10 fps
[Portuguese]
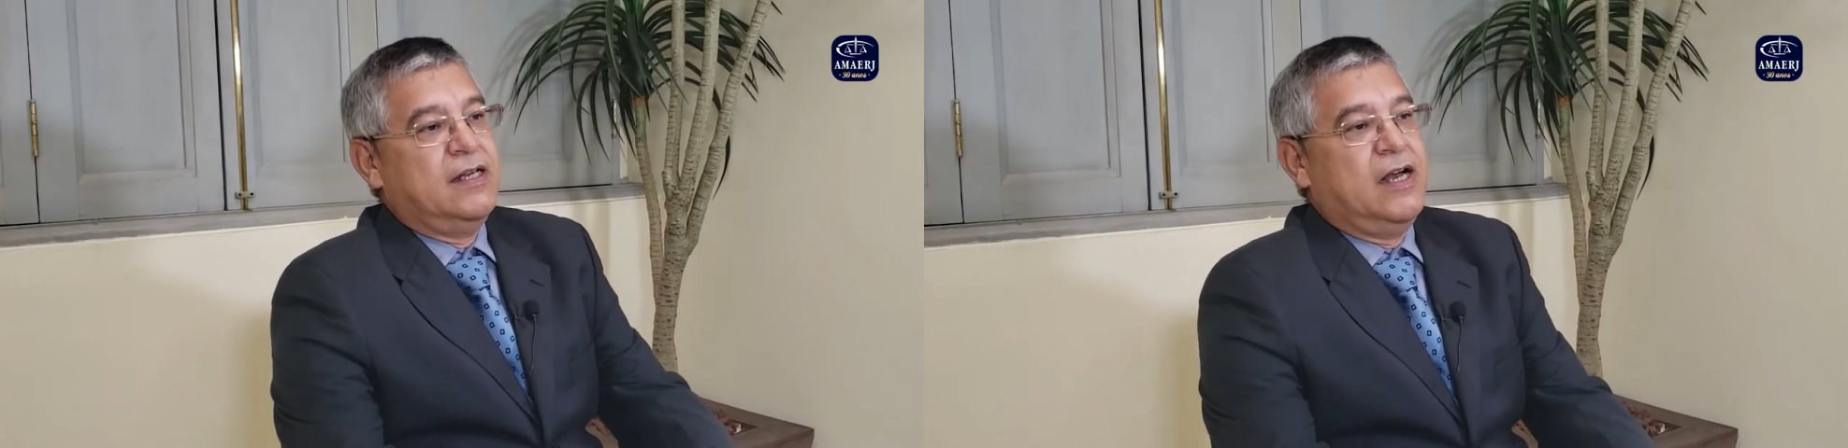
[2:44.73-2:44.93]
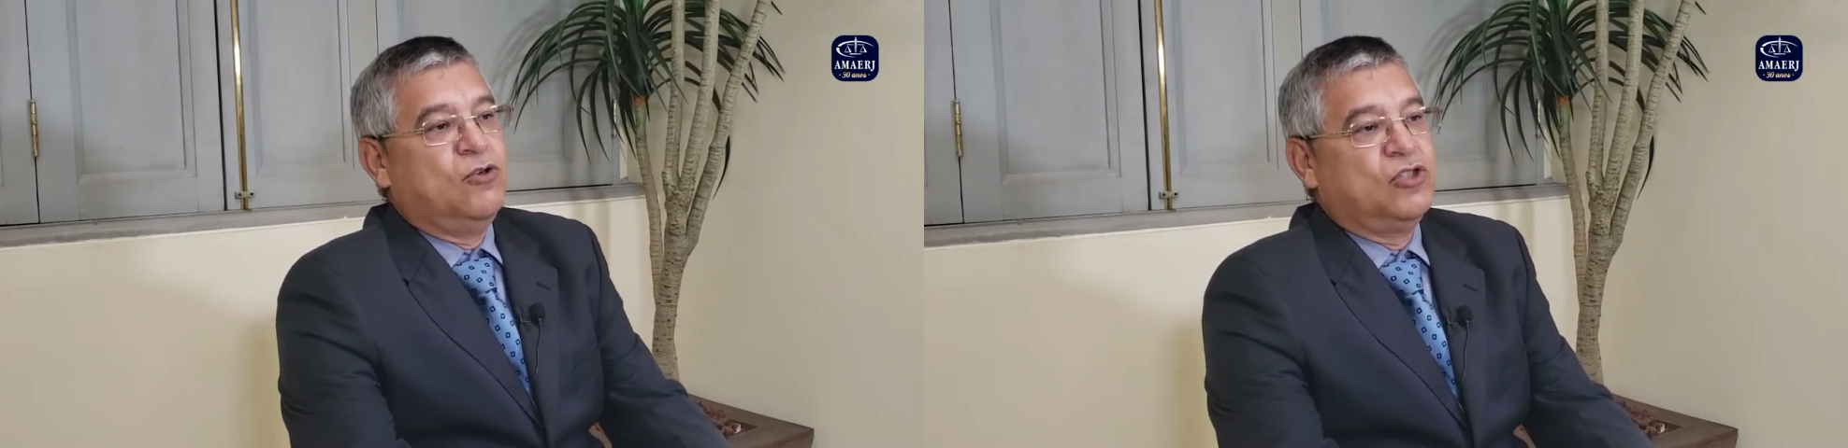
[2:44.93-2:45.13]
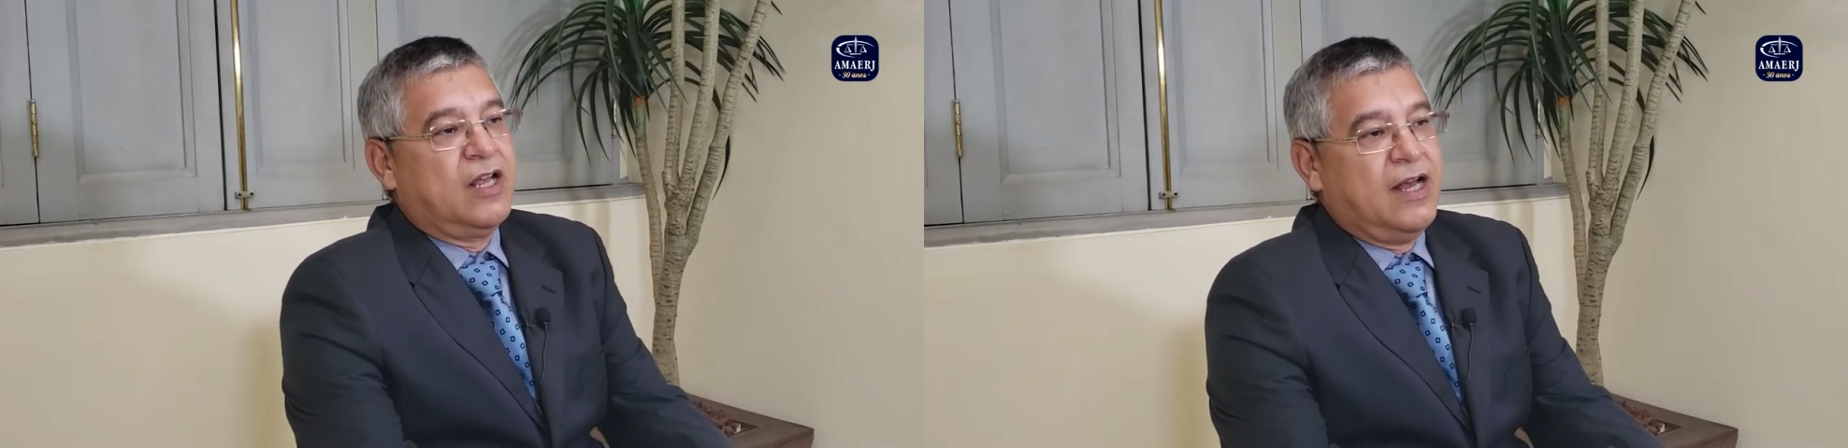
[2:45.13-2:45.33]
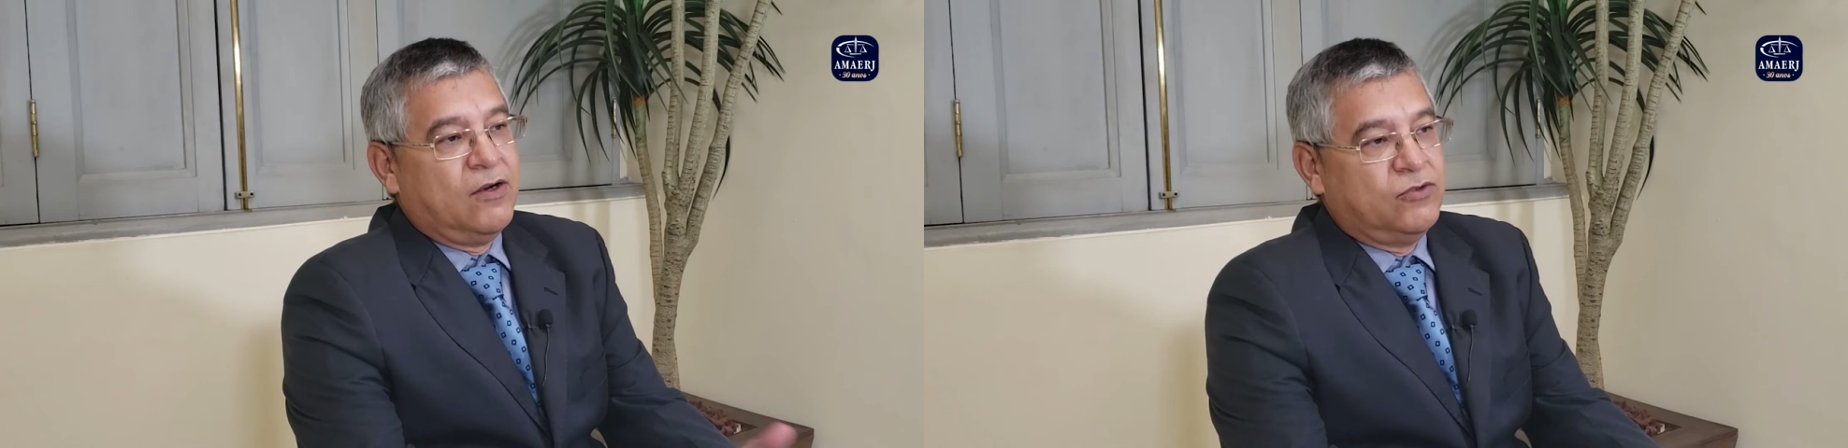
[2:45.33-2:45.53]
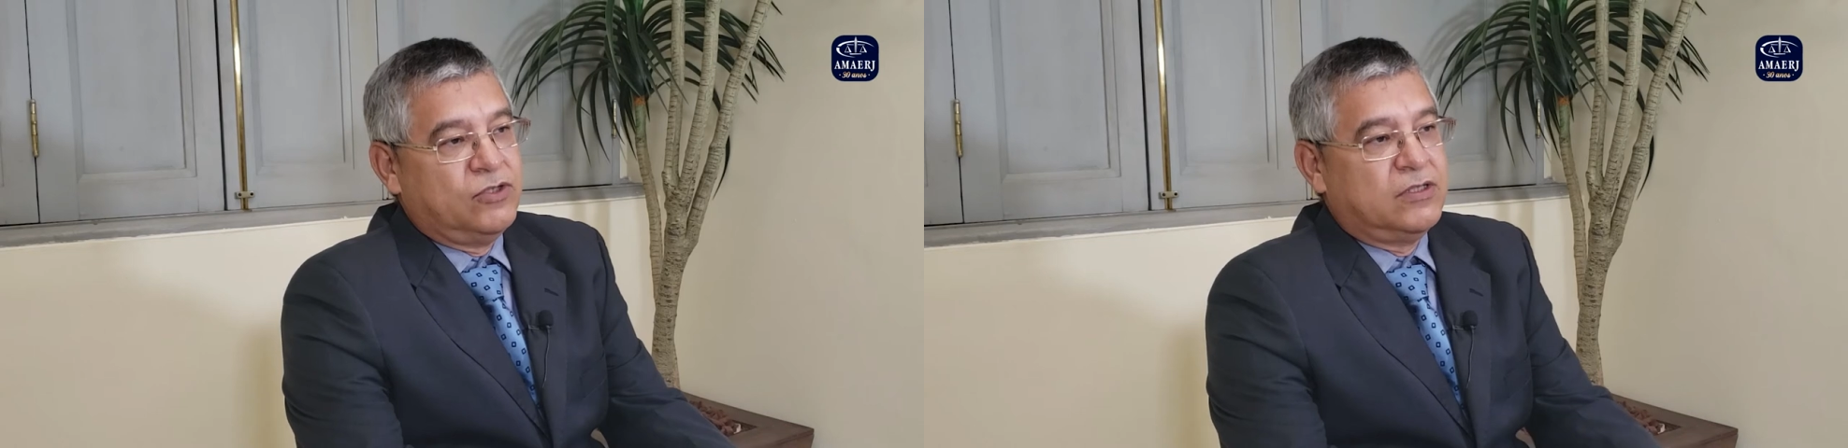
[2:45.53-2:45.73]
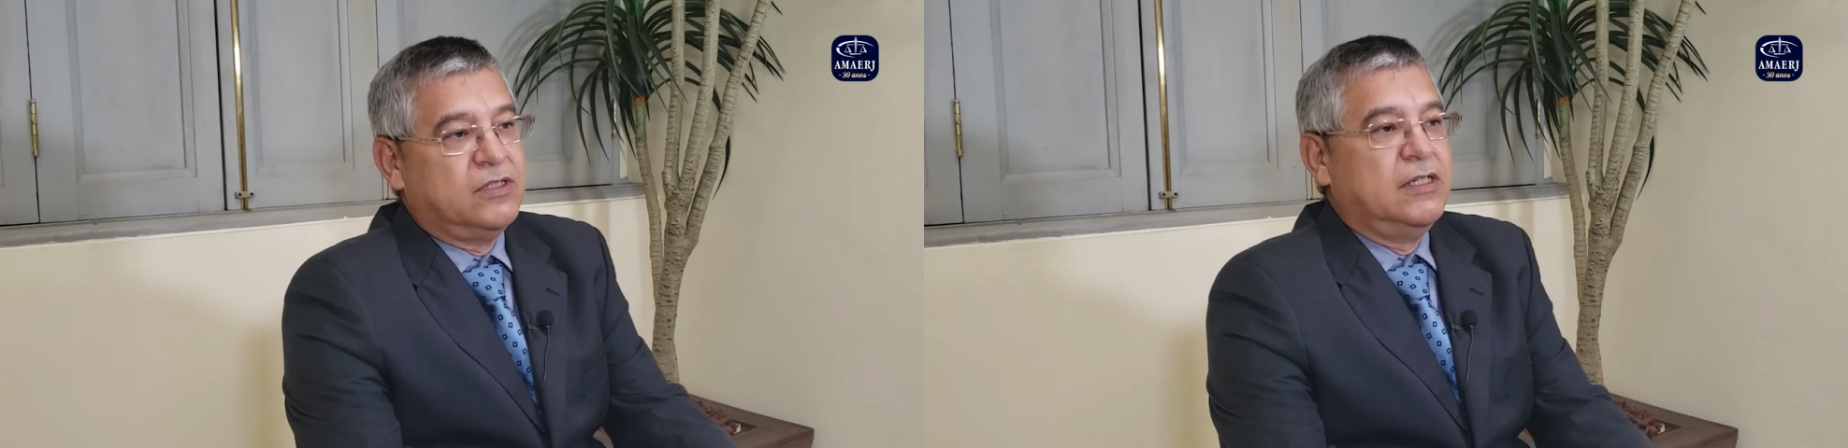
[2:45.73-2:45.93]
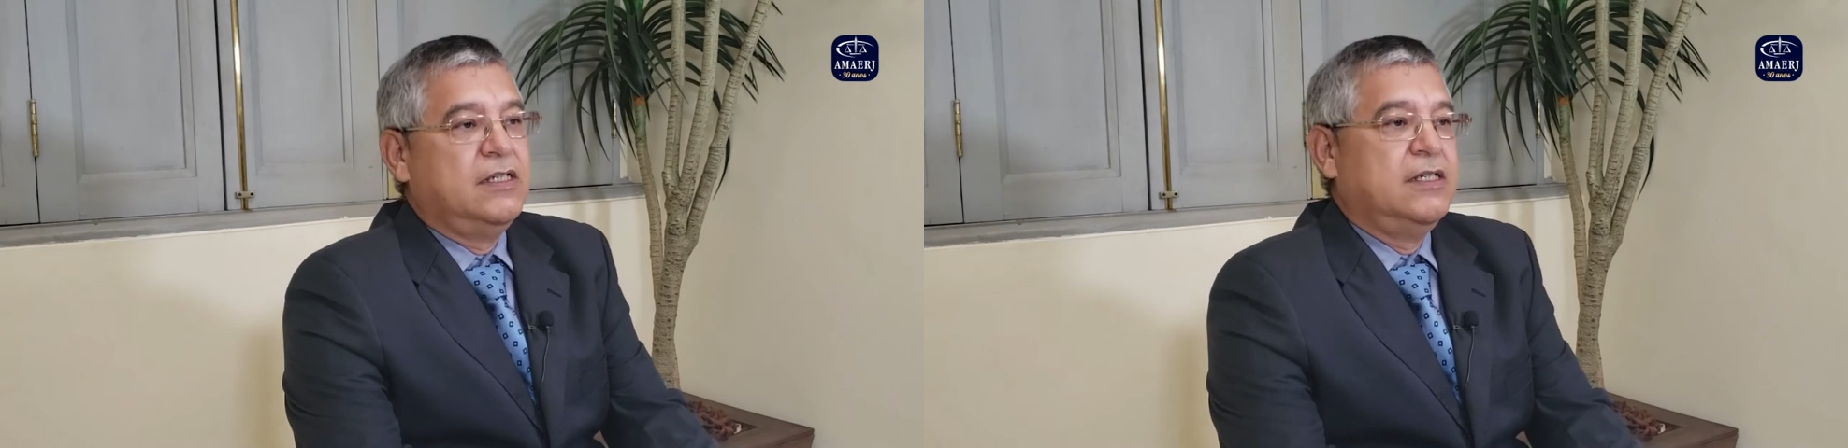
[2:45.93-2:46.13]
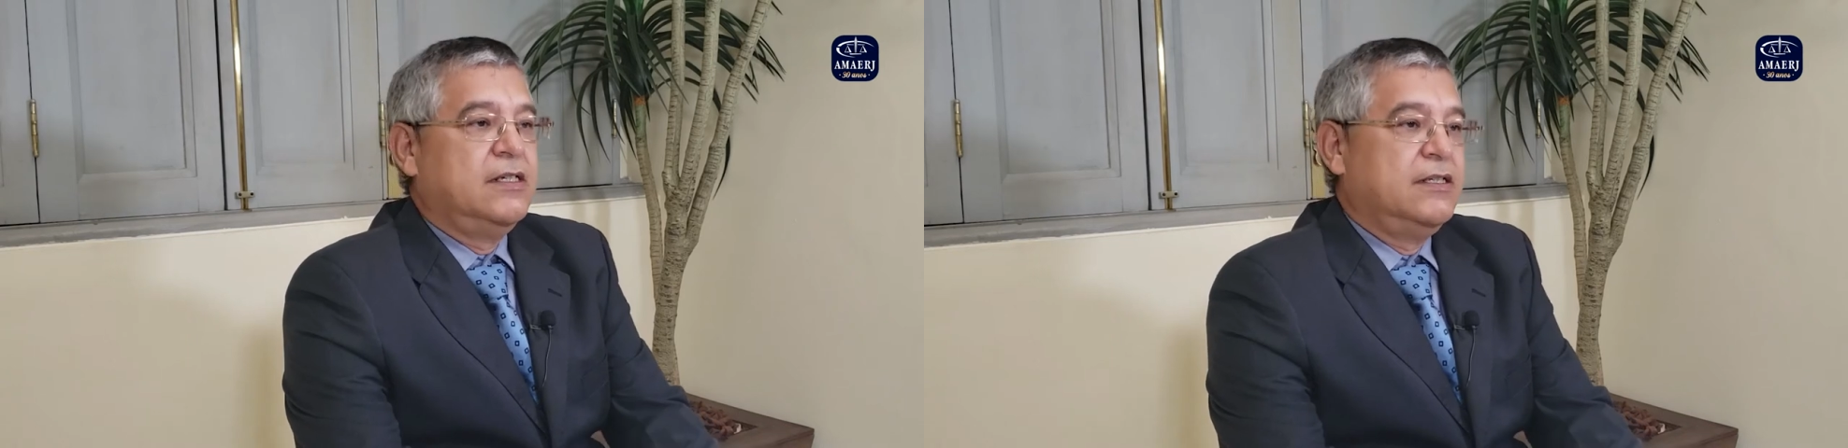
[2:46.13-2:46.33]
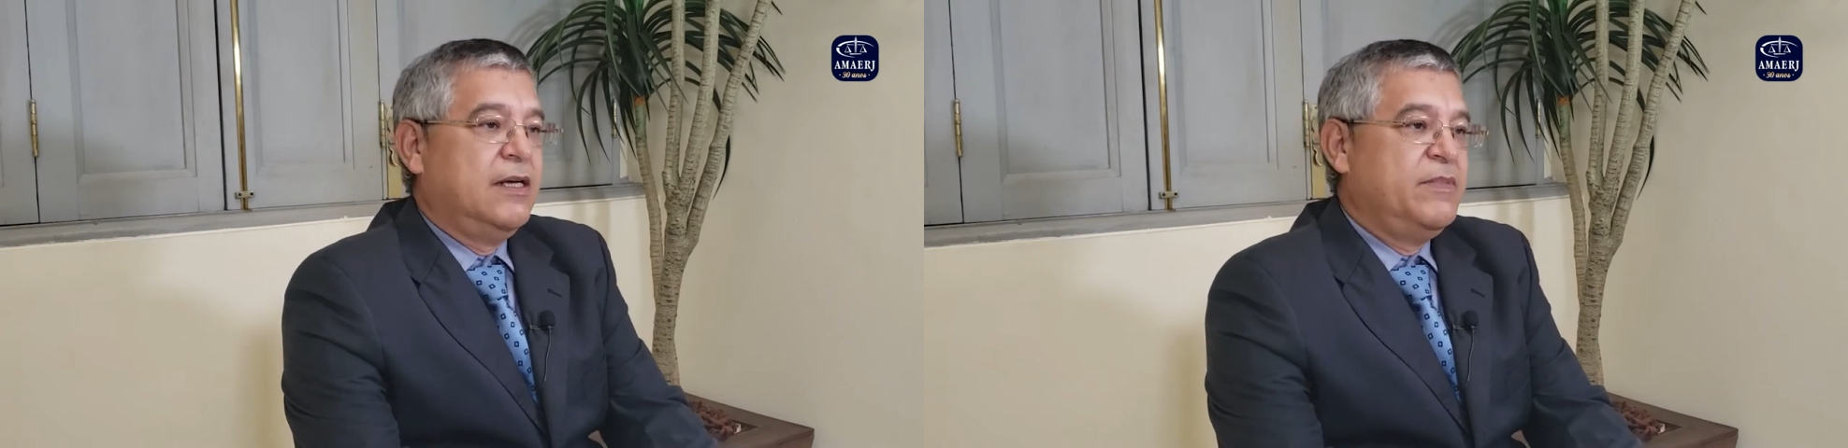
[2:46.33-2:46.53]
aos cargos da